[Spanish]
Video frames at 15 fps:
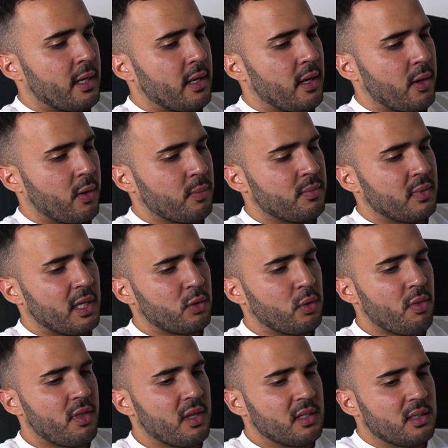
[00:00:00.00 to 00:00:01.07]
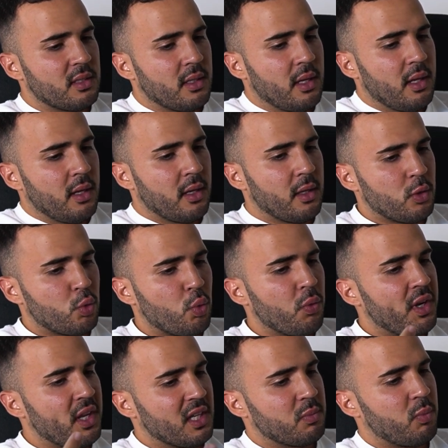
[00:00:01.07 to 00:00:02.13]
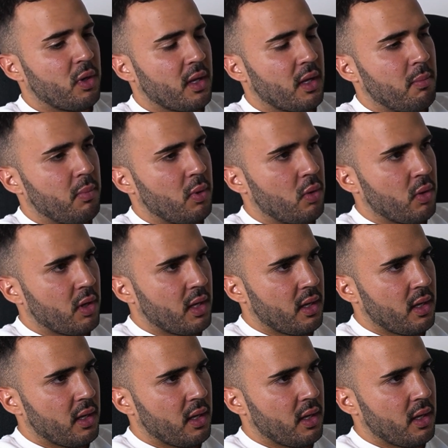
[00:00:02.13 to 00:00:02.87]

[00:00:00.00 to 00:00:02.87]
Claro, entonces, eh, tú dirías, por ejemplo,